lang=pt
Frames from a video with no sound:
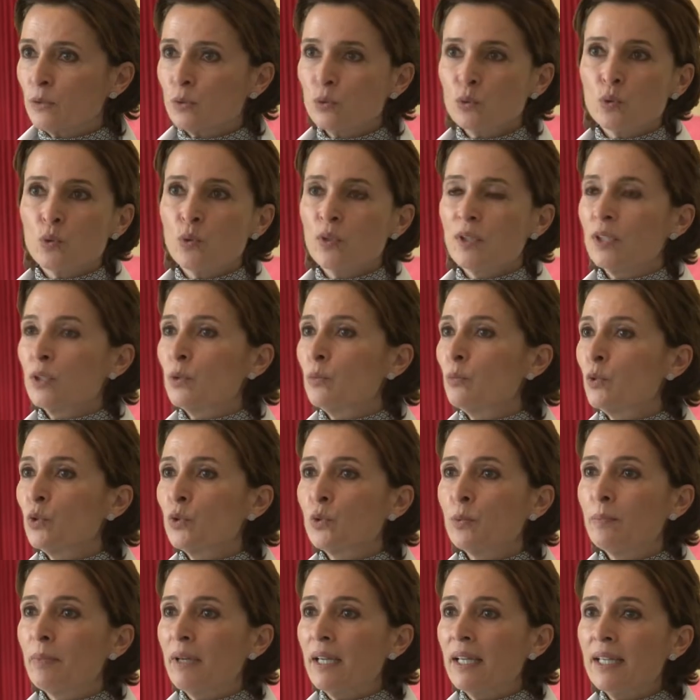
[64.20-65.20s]
está tudo correndo
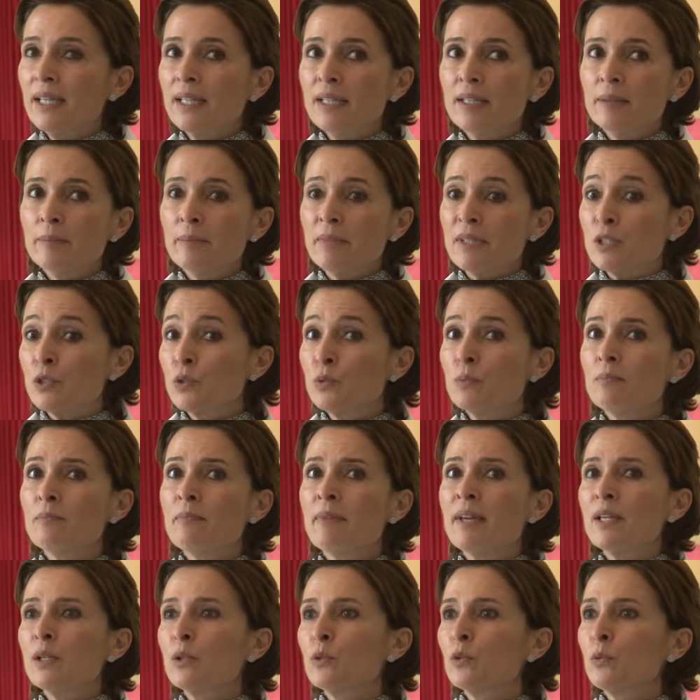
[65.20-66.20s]
muito bem, mas no
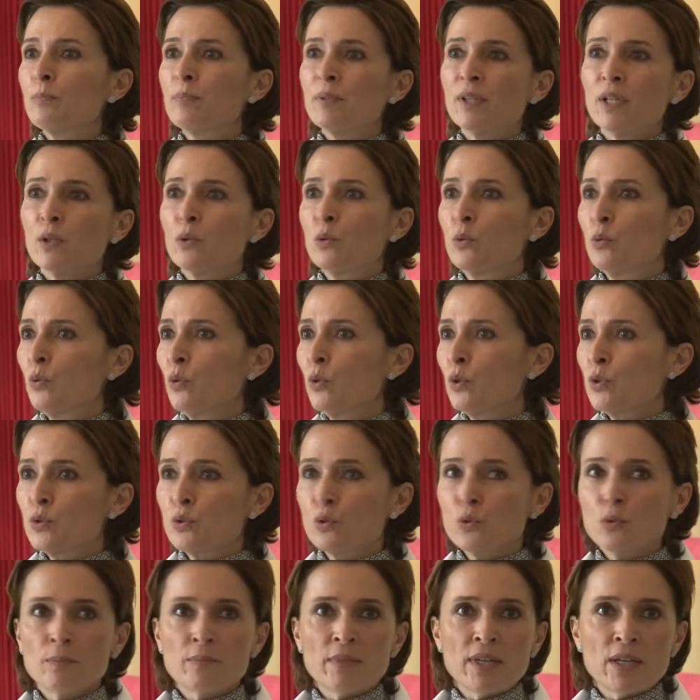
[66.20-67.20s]
meio do
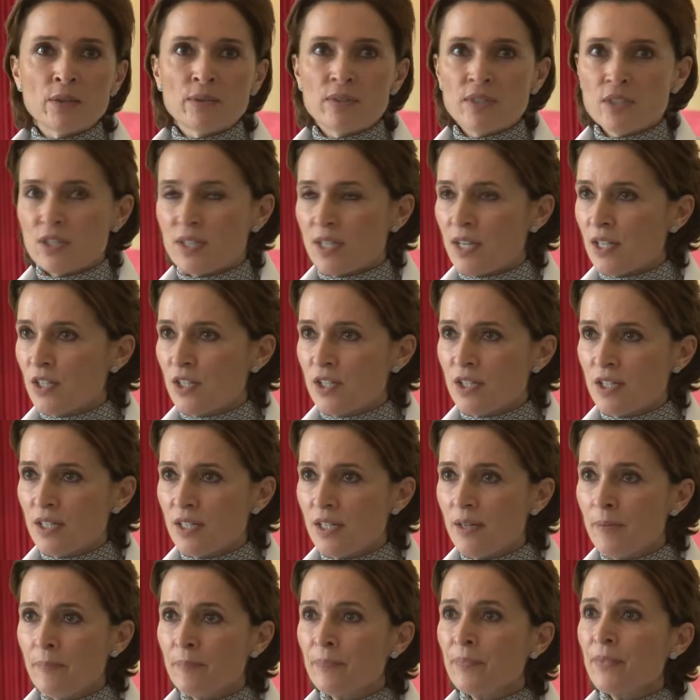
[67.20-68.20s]
percurso, no meio da
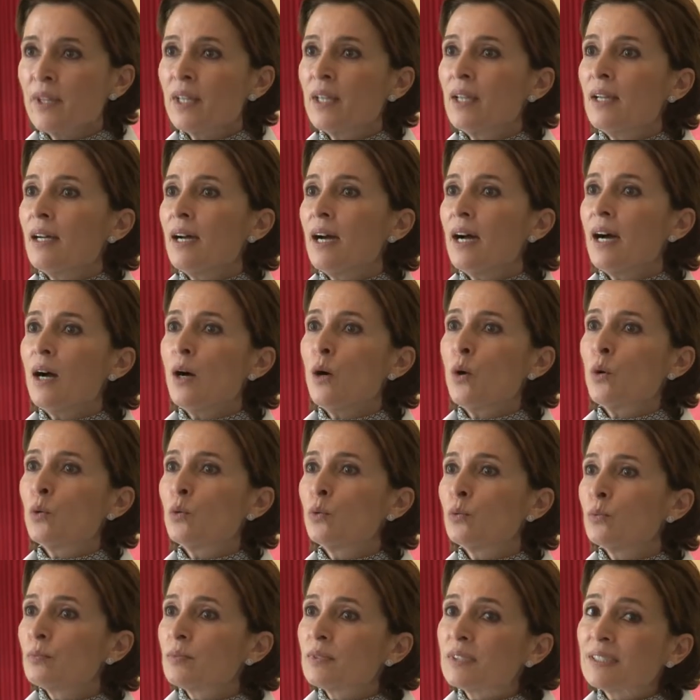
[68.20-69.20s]
estadia,
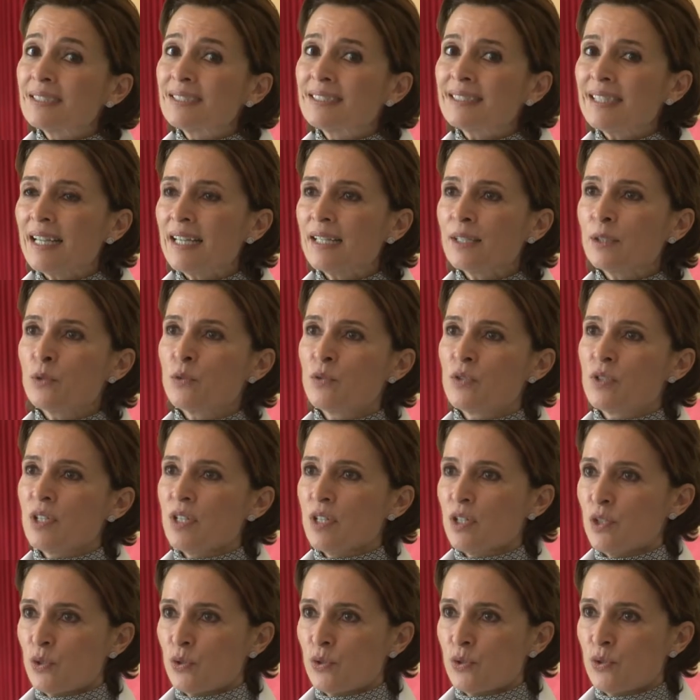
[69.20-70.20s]
algo sai dos
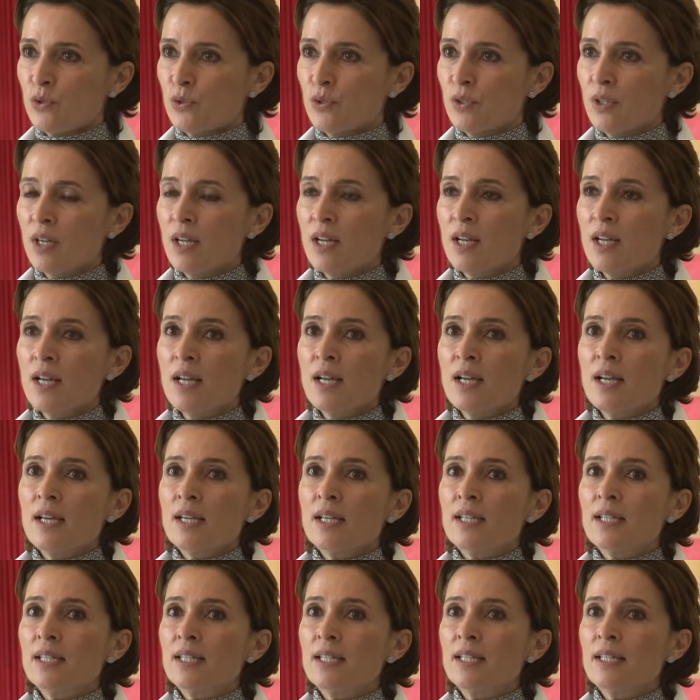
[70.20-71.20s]
eixos.
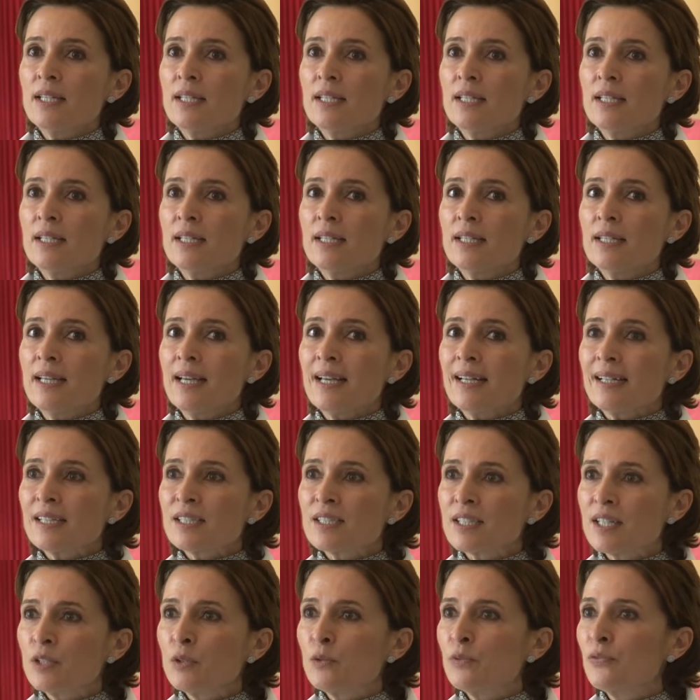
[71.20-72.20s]
E, e
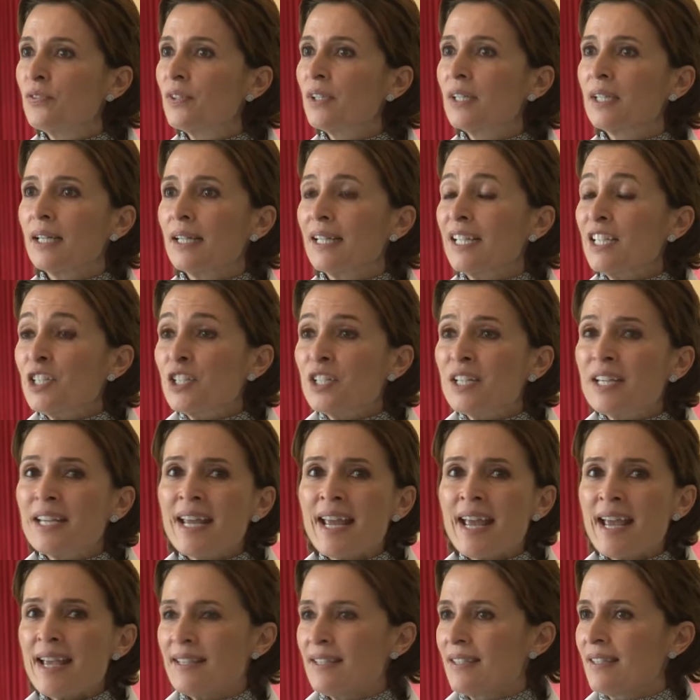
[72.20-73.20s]
ela já não fica, ela
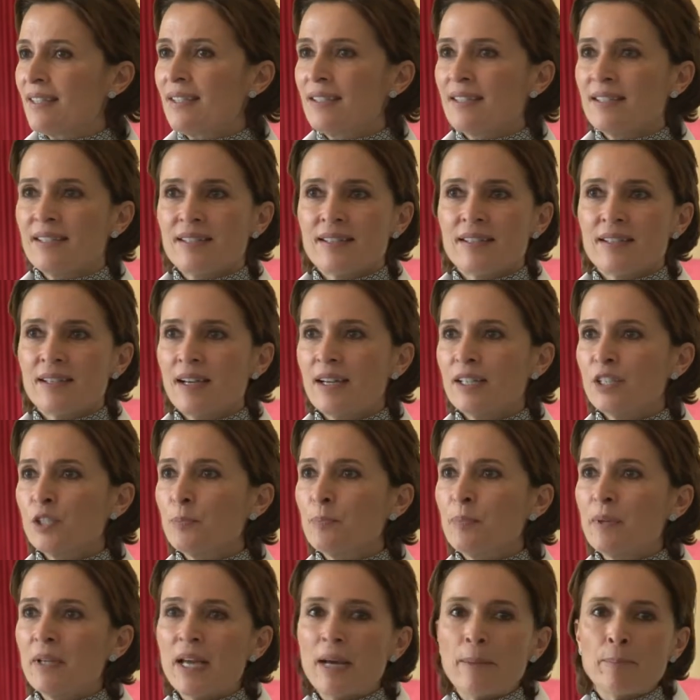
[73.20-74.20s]
esquece a,
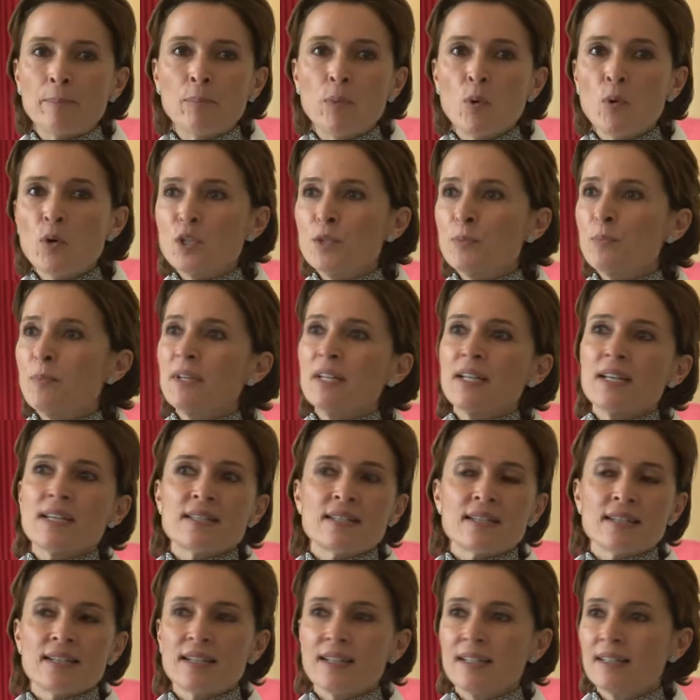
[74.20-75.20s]
a boa
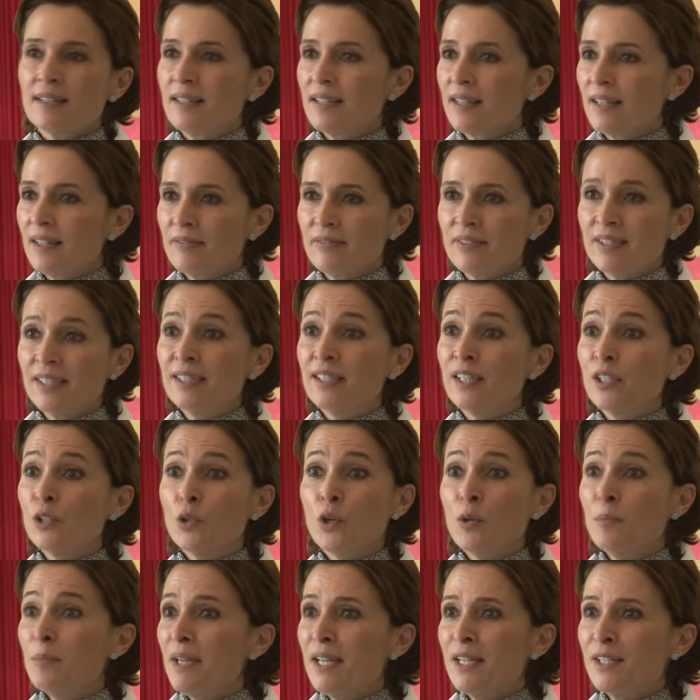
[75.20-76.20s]
experiência que ela teve
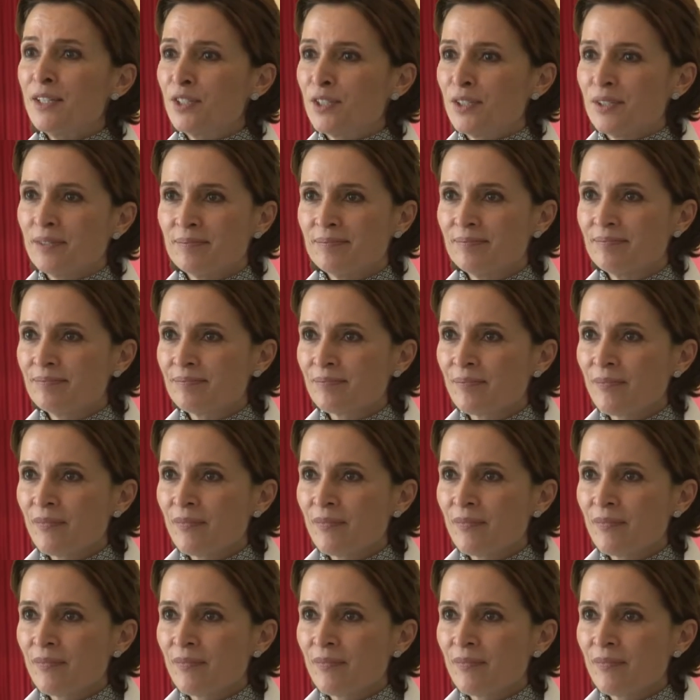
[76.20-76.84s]
anteriormente.